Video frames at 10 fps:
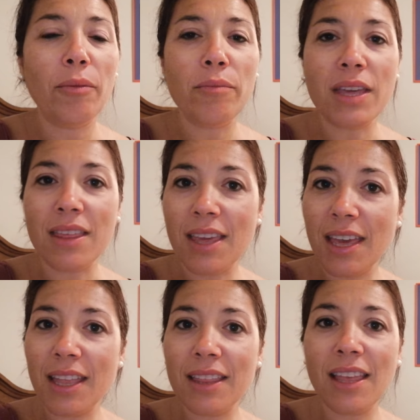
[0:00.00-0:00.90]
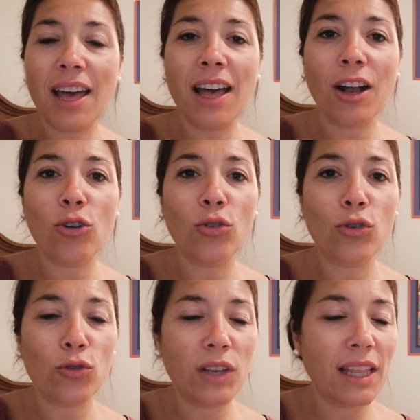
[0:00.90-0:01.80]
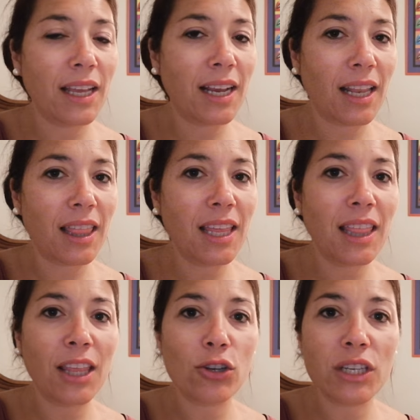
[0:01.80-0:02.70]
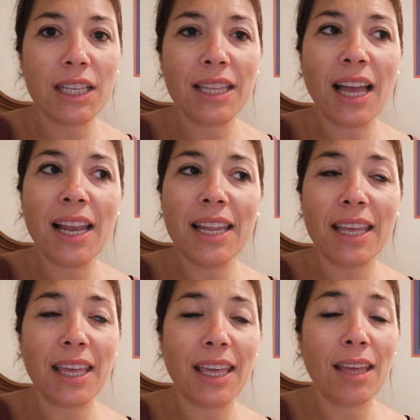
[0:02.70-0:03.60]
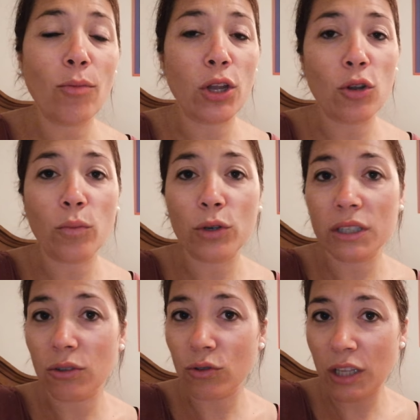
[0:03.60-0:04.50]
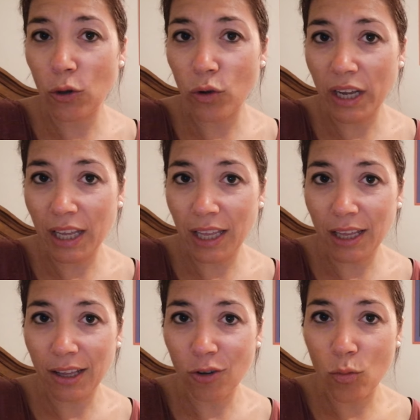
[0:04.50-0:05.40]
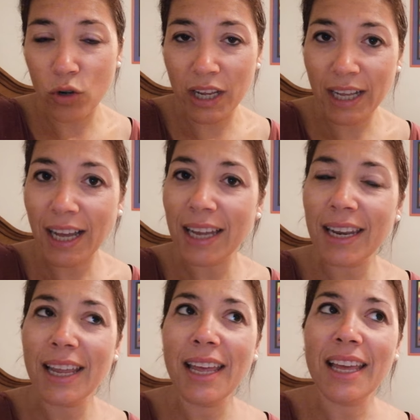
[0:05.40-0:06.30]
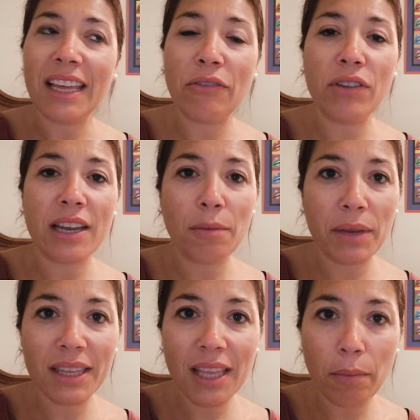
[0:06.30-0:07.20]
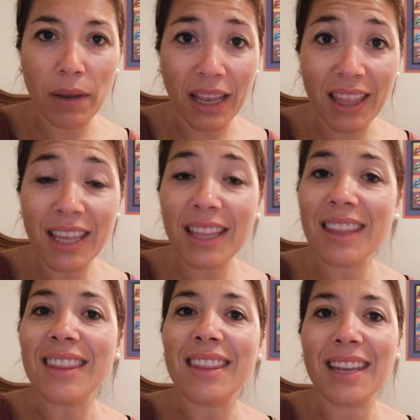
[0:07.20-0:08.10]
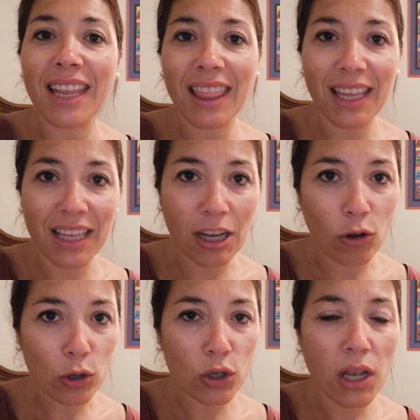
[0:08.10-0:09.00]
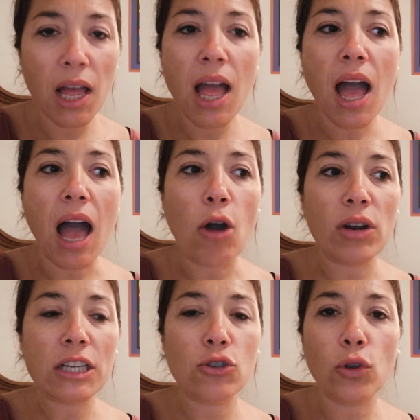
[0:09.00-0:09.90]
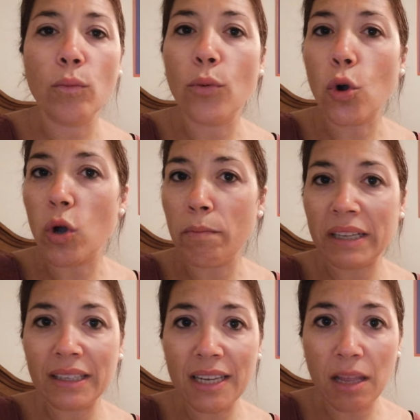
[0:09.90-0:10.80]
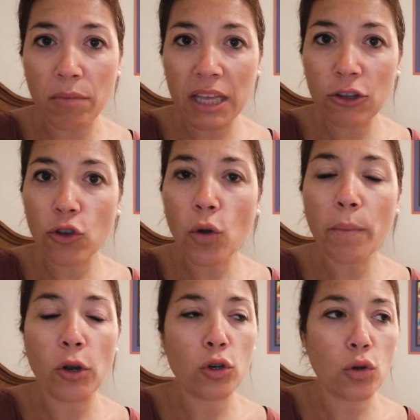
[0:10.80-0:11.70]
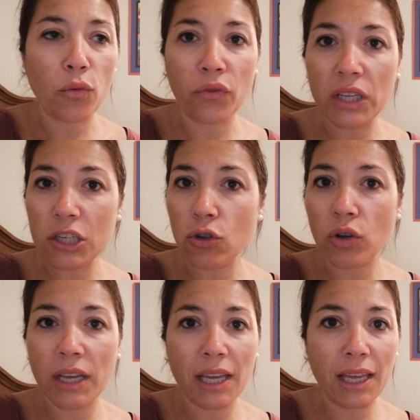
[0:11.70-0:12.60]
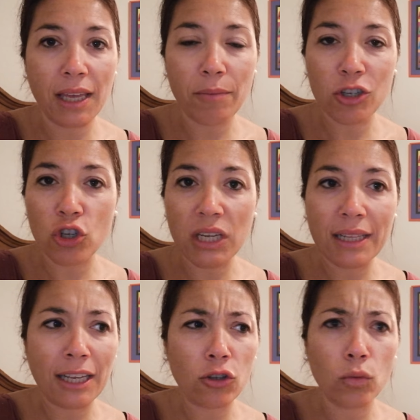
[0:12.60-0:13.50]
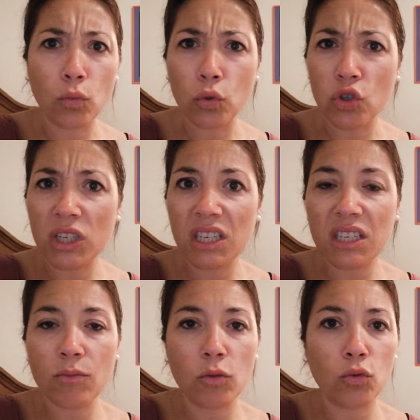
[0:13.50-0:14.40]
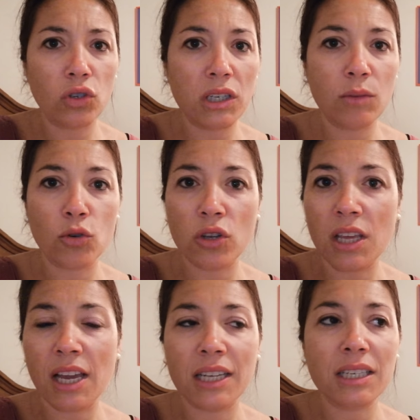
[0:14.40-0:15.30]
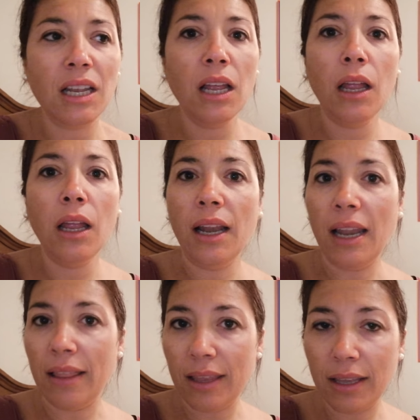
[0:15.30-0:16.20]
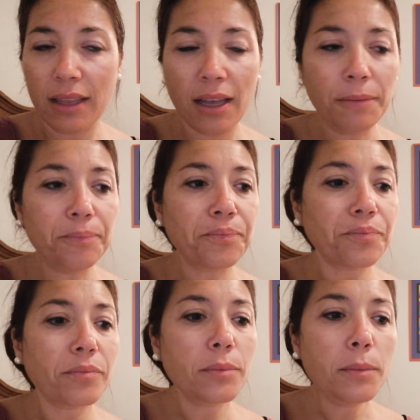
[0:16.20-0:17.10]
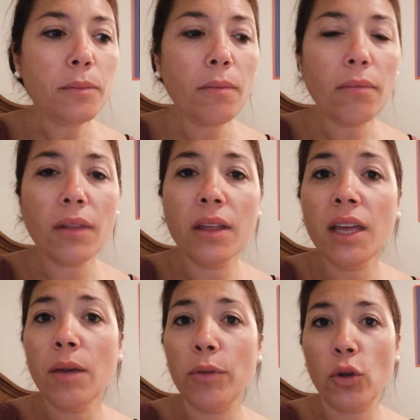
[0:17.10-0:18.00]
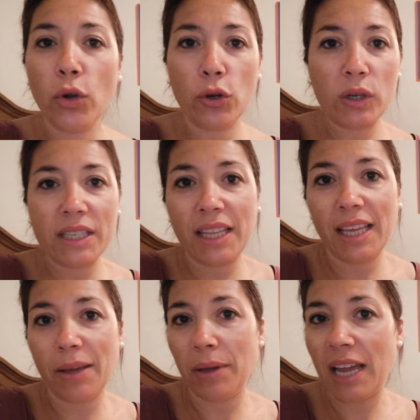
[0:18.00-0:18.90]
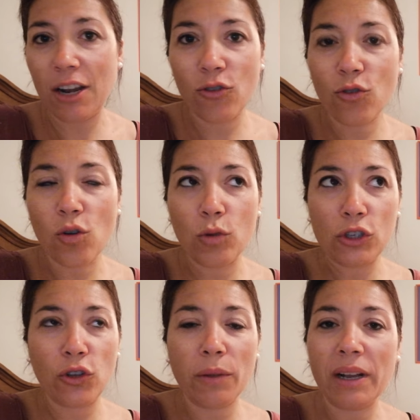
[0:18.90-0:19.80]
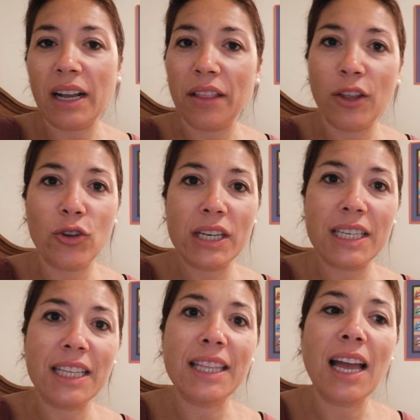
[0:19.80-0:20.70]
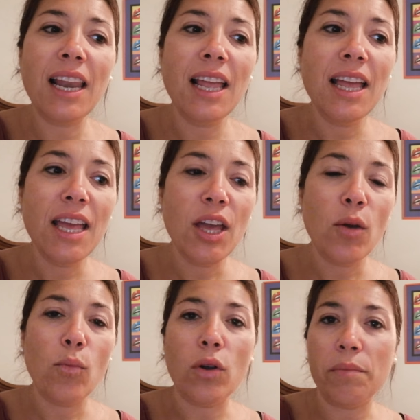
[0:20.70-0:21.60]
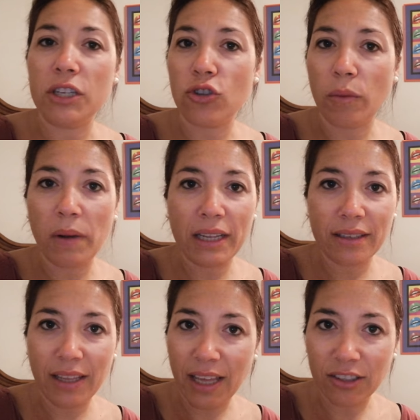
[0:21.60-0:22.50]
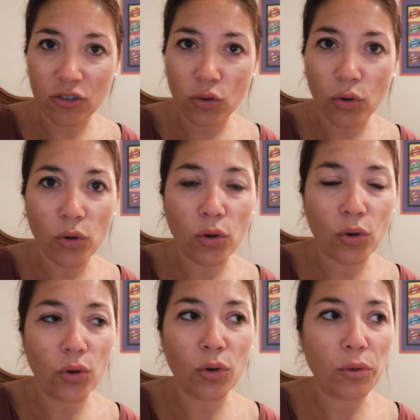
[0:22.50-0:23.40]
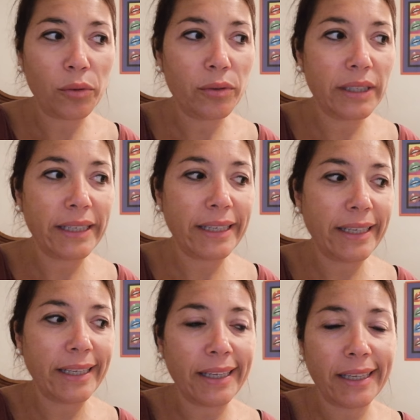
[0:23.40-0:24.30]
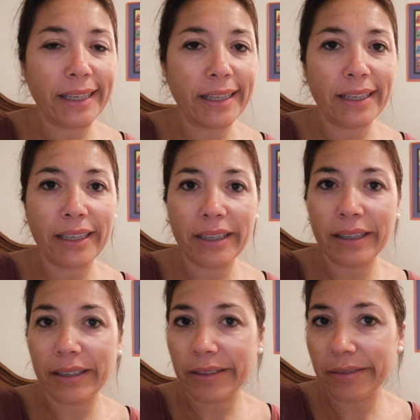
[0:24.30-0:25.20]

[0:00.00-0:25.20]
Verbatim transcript: mi dieta, con rutina de ejercicios y tal. Y bueno, pues os tengo que comunicar que finalmente perdí 13 kilos. Ahora estoy un poco en mantenimiento, pero os confieso que me estoy saltando muchísimos, muchísimos días la dieta. Pero bueno, este verano, como estoy de vacaciones y tal, pues me estoy planteando, eh,